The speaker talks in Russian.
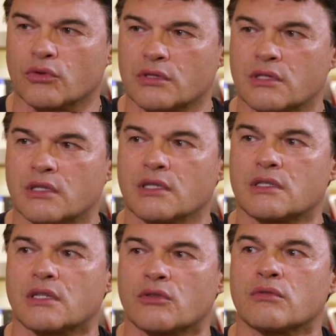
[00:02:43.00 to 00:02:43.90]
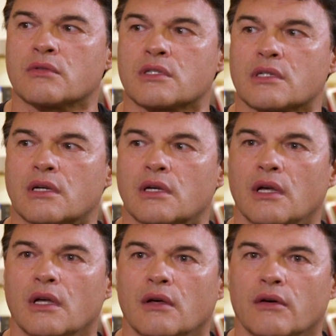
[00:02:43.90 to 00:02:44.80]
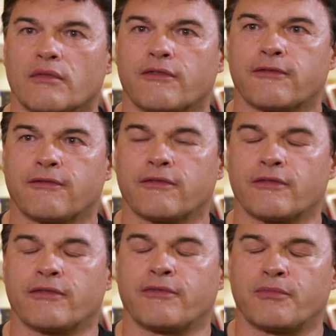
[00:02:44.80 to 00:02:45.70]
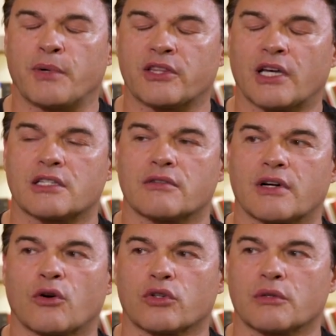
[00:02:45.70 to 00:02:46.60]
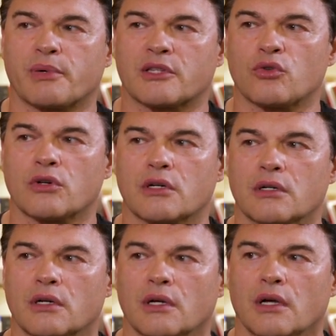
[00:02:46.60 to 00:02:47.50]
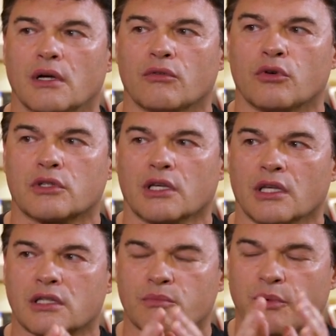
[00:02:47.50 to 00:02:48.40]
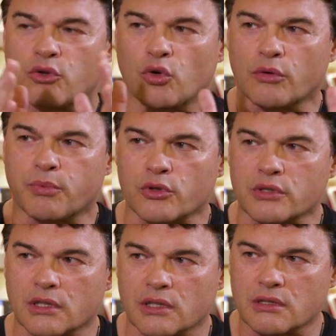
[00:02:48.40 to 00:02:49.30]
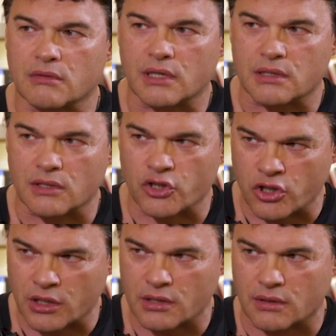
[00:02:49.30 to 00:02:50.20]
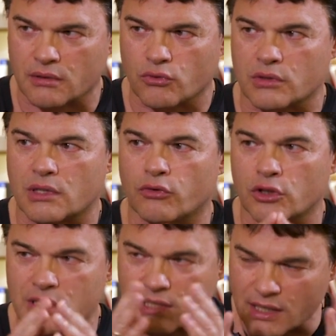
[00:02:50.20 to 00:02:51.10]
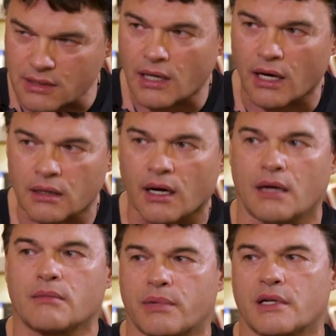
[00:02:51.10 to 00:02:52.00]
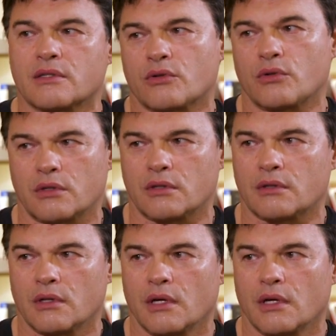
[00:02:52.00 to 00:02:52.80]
То есть ты становишься, вплетаешься в какой-то поток, вот, и этот поток просто и называется жизнь. То есть вот здесь она происходит –